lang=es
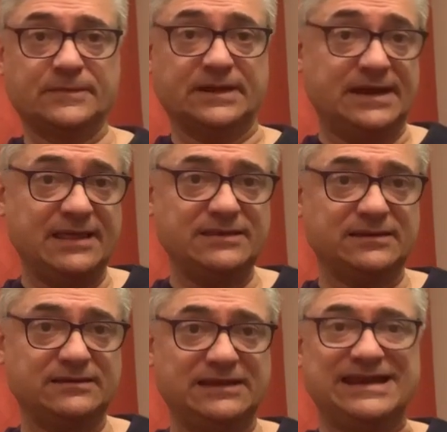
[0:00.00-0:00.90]

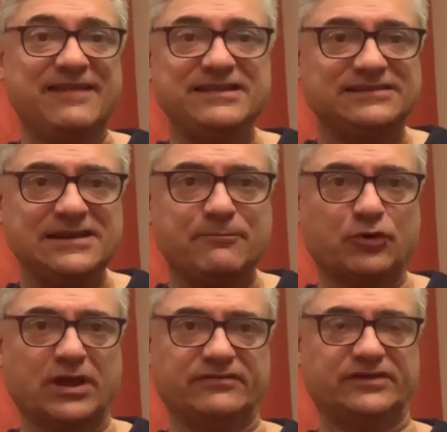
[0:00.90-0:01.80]
Nadie, ni nadie tiene
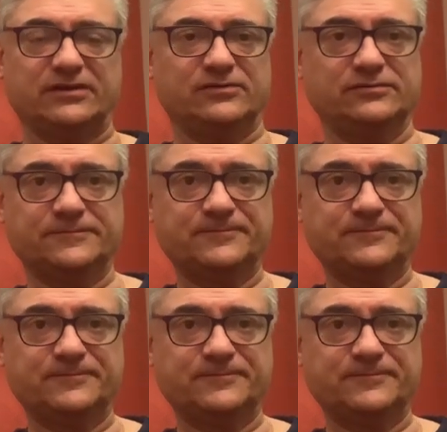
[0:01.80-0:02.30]
por qué hacerlo.